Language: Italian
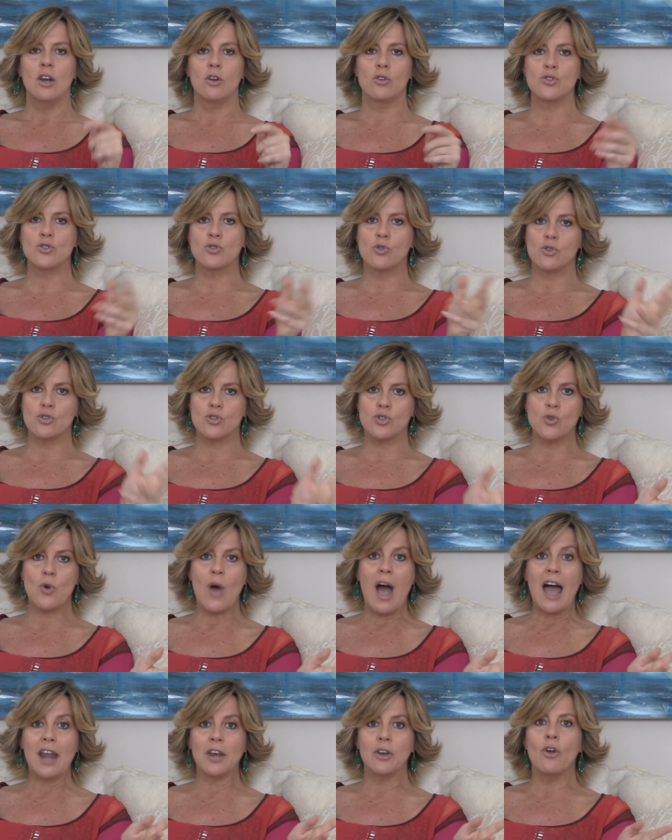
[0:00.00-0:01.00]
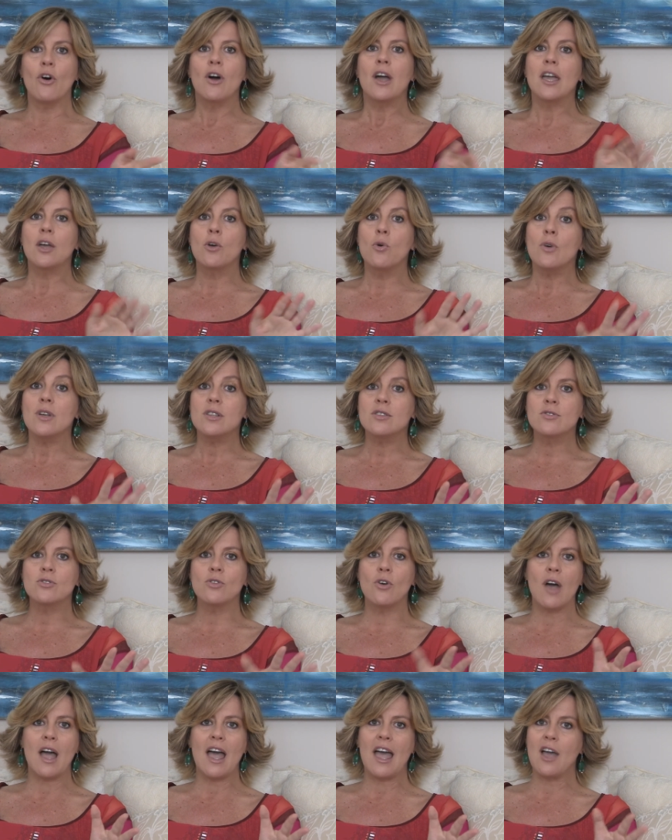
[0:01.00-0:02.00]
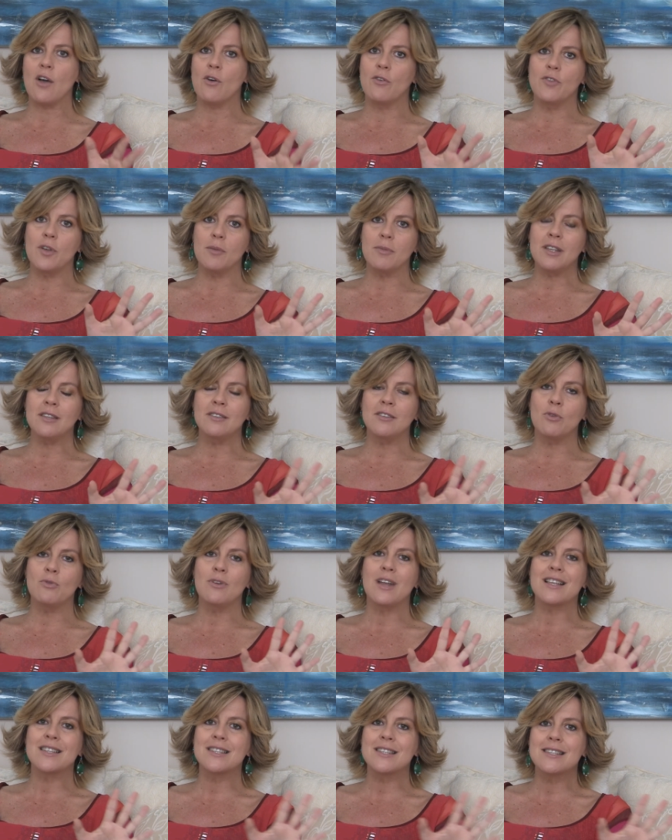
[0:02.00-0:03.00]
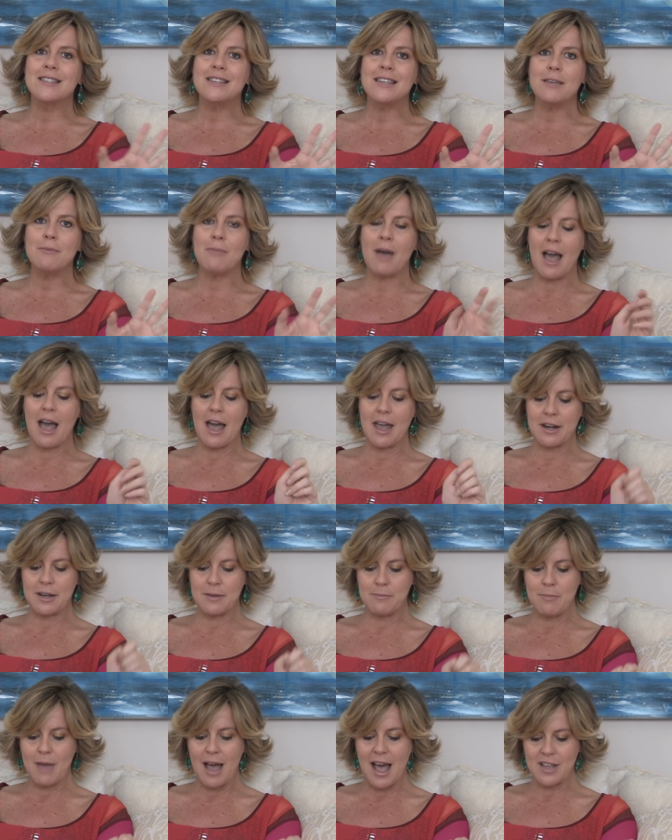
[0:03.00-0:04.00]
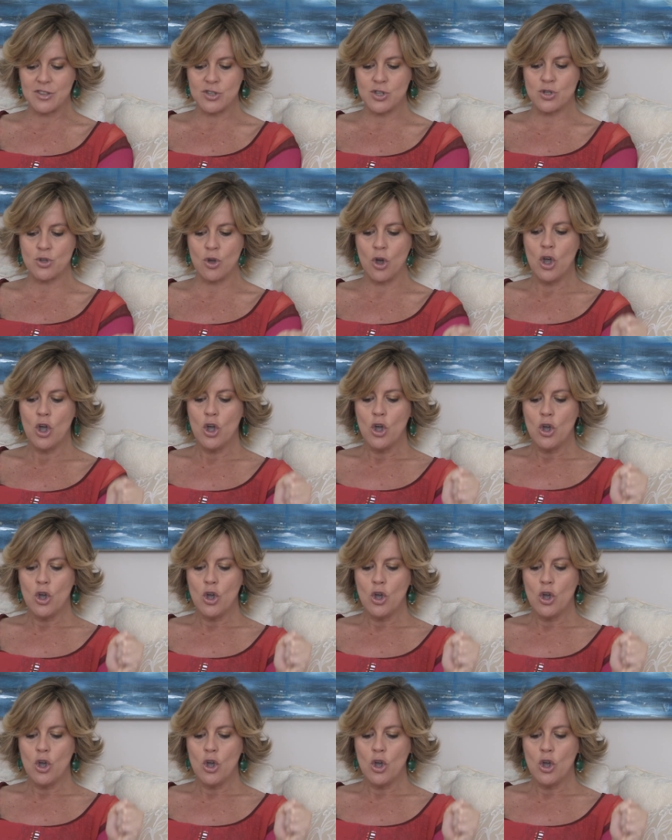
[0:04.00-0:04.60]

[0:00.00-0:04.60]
lo scorso anno e questo è ovviamente una stima a ribasso.